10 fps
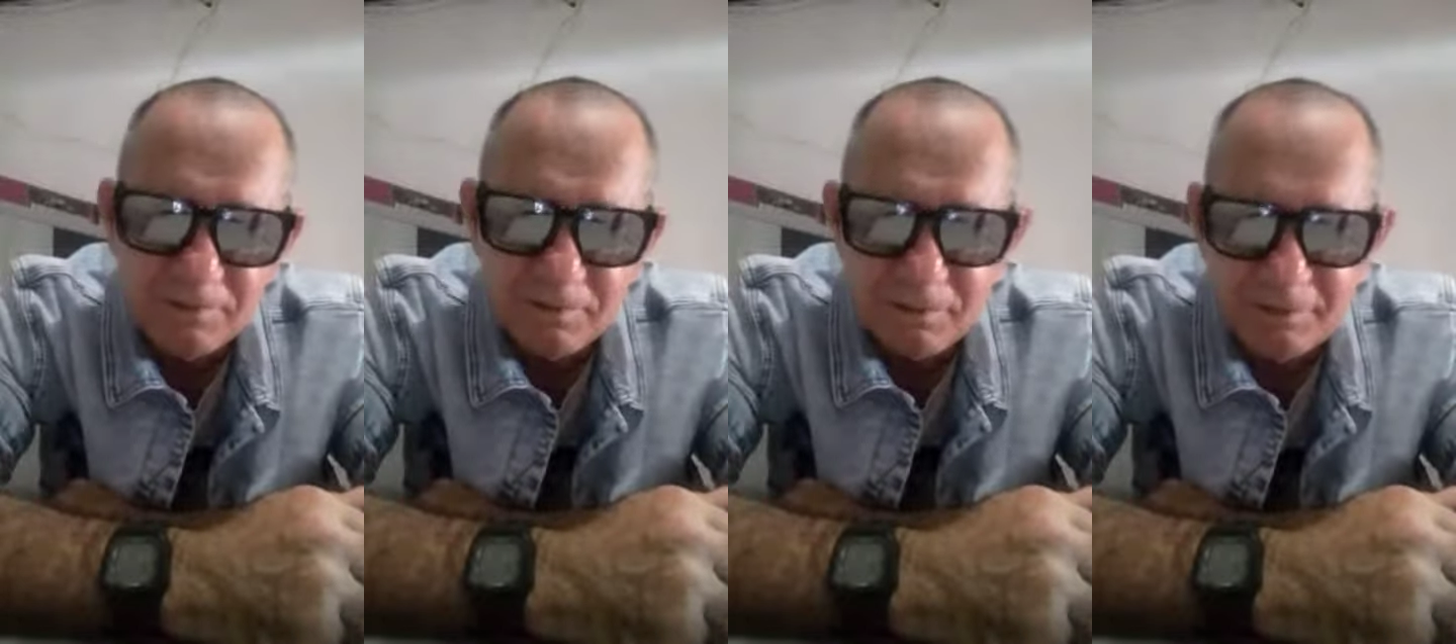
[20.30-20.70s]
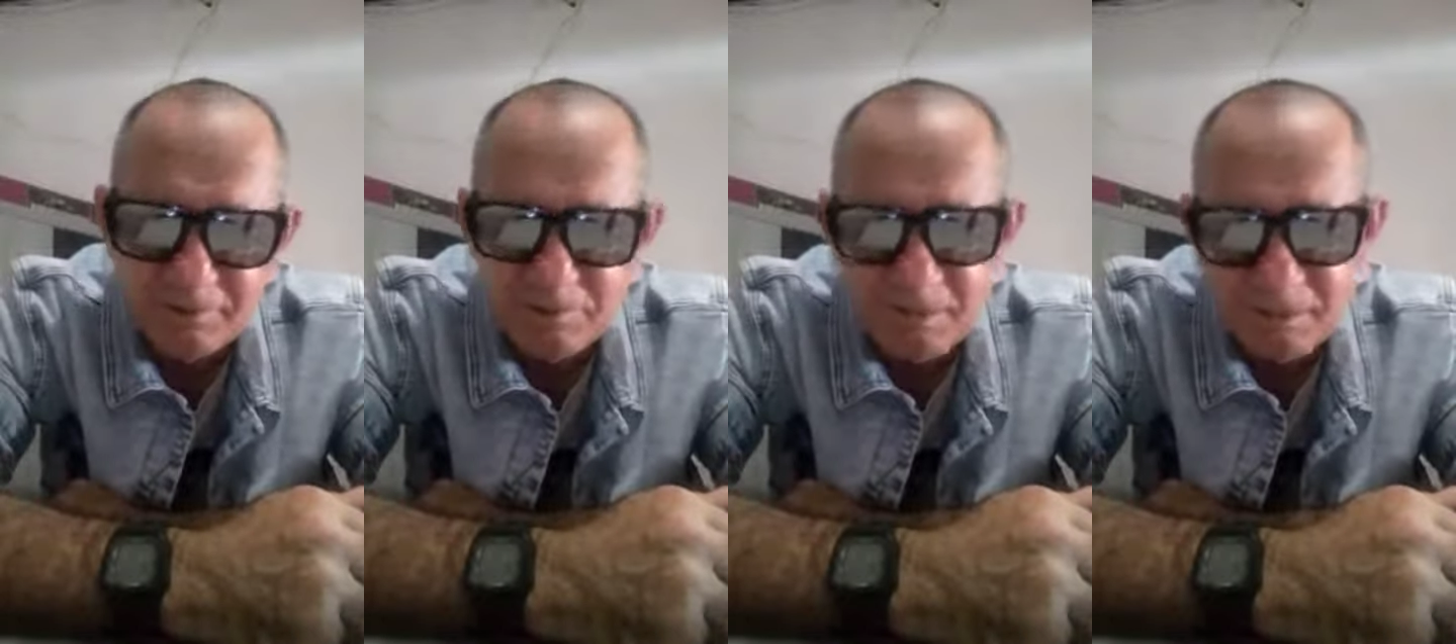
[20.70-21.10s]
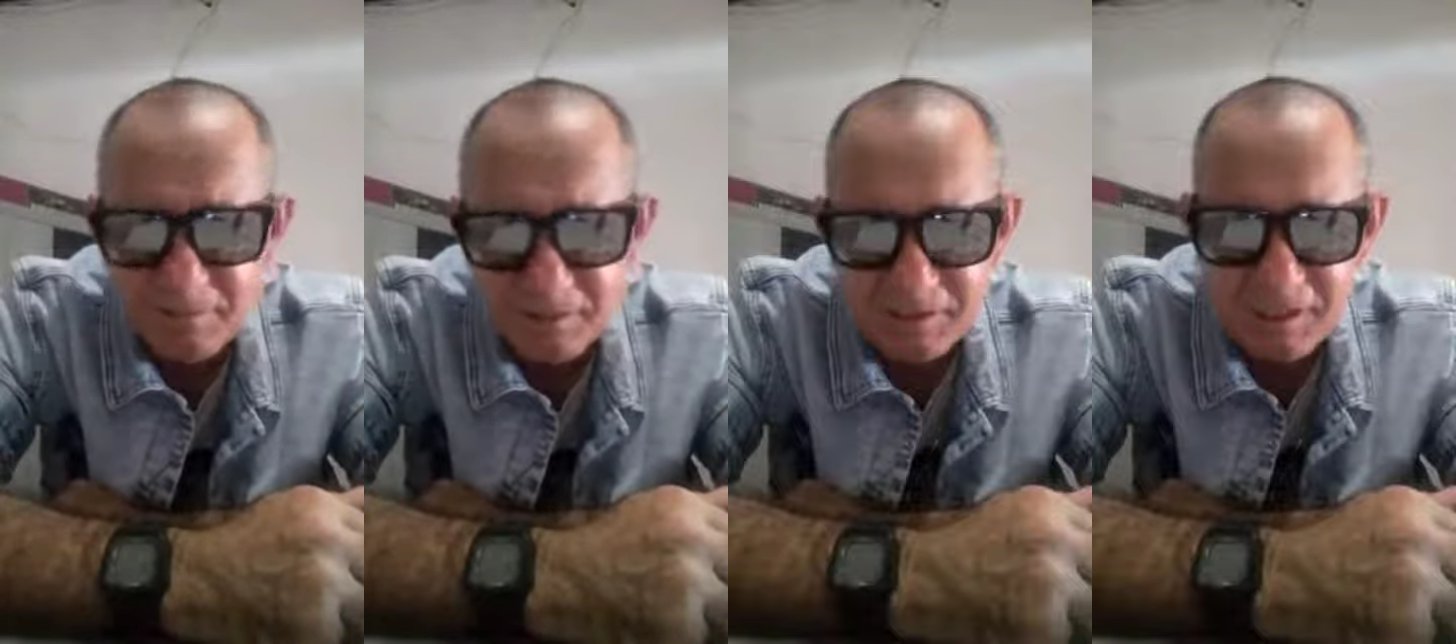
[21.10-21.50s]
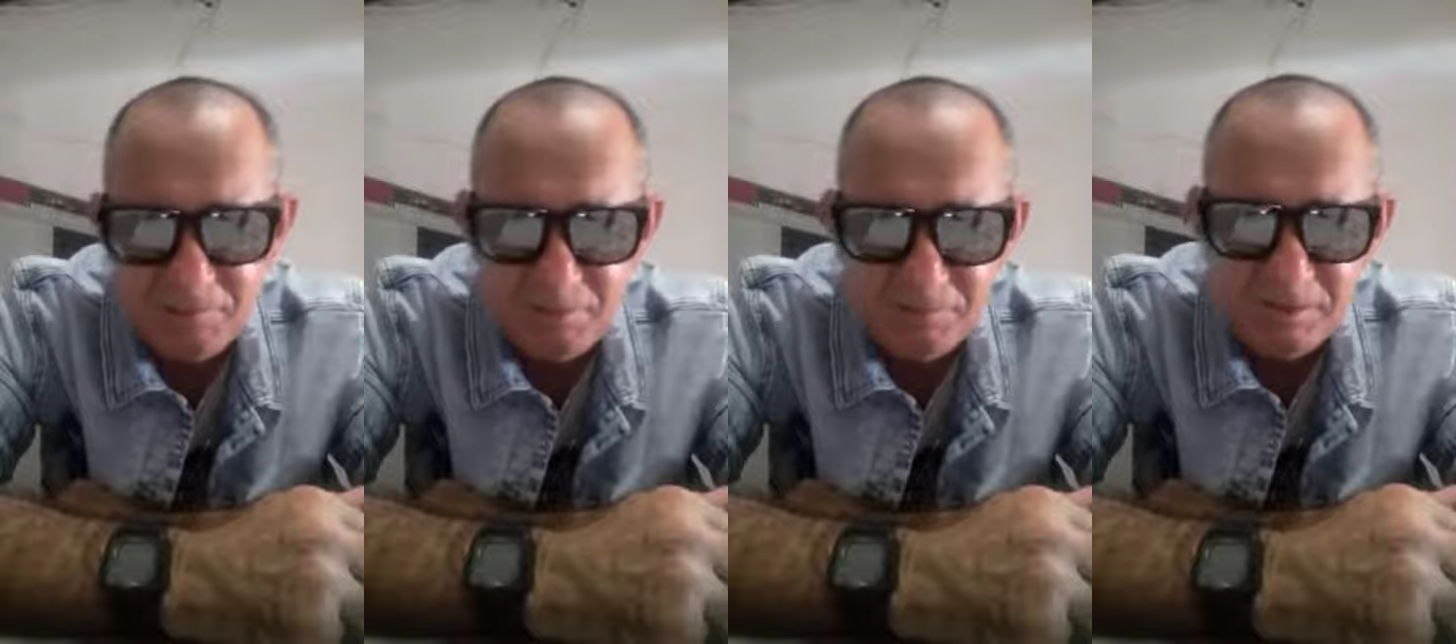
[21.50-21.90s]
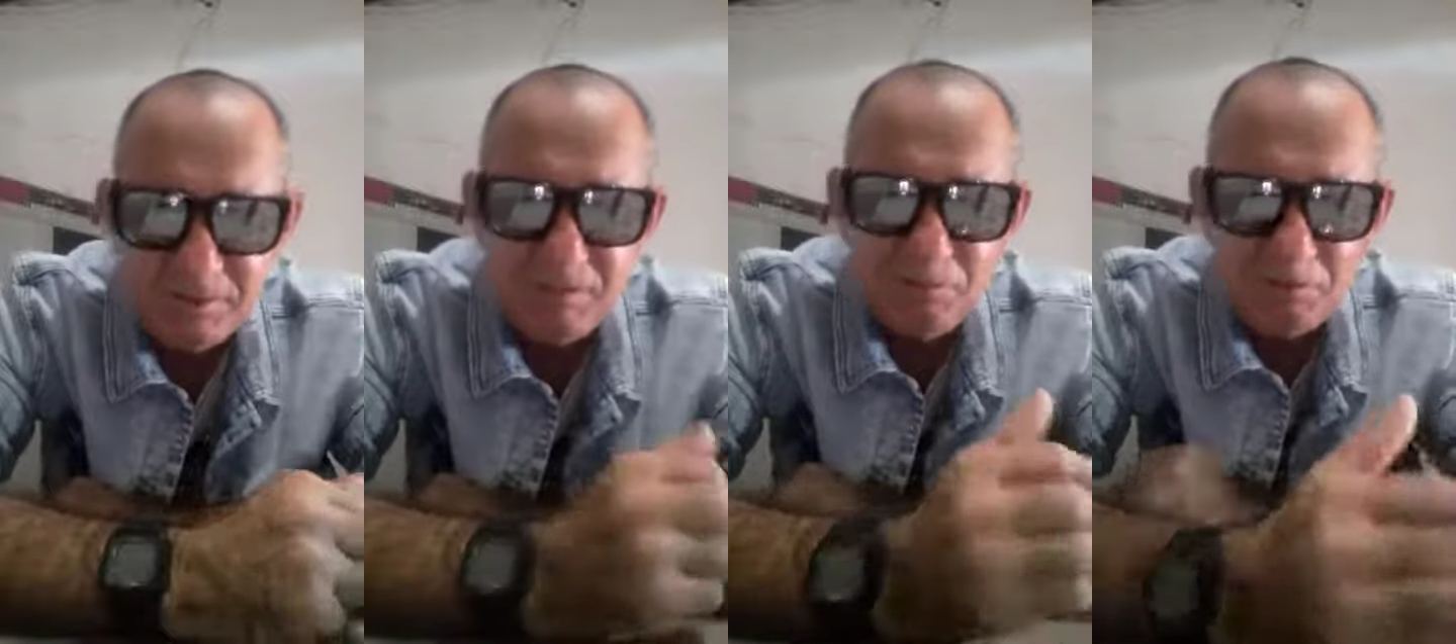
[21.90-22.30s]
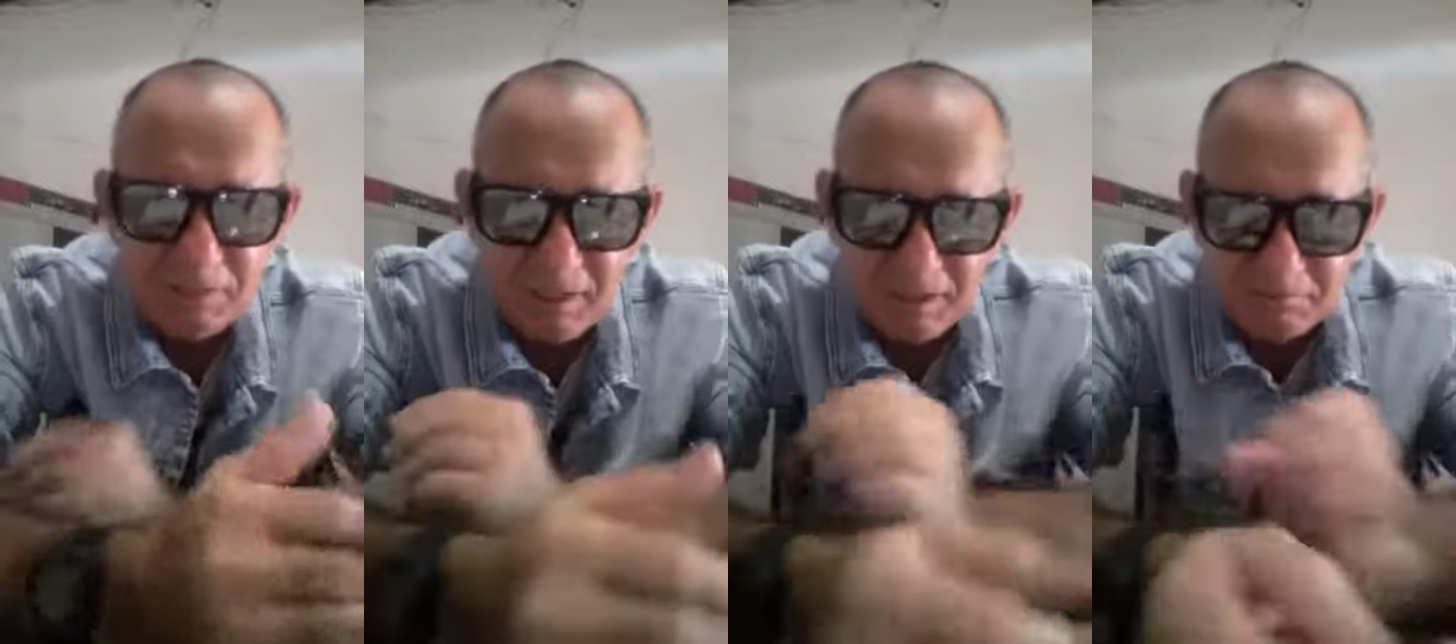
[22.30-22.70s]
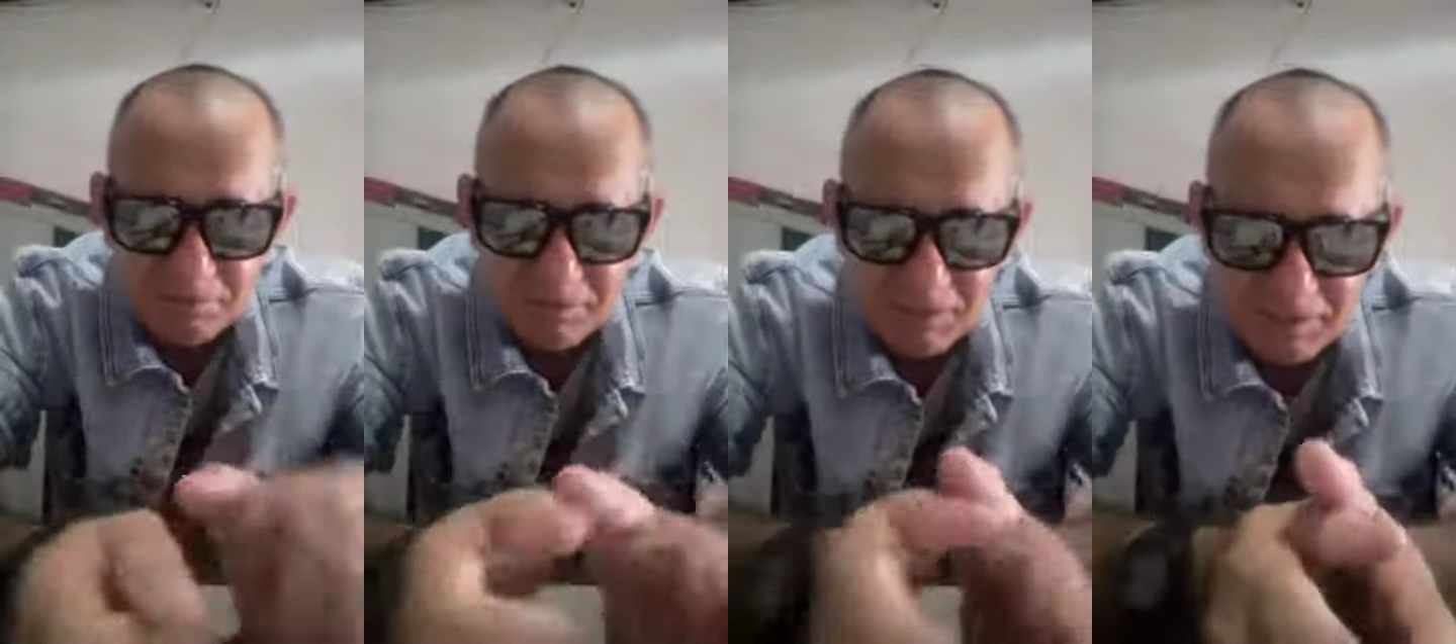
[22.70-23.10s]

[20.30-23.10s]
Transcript: Quero lhe parabenizar, meu amigo, dizer meu obrigado a você,